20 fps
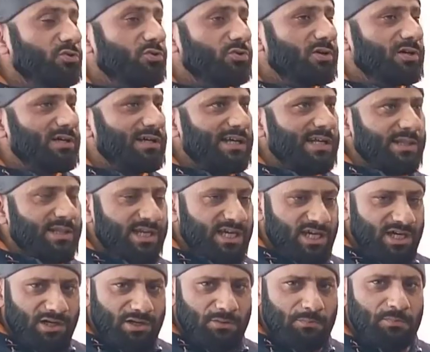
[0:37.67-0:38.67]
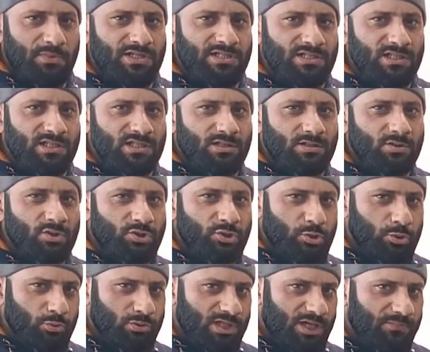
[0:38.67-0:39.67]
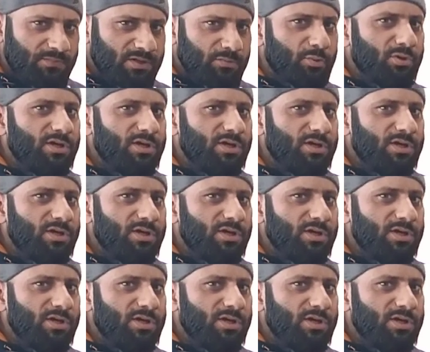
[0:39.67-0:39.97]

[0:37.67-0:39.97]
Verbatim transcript: जो नया बिजली जो शेड्यूल आपने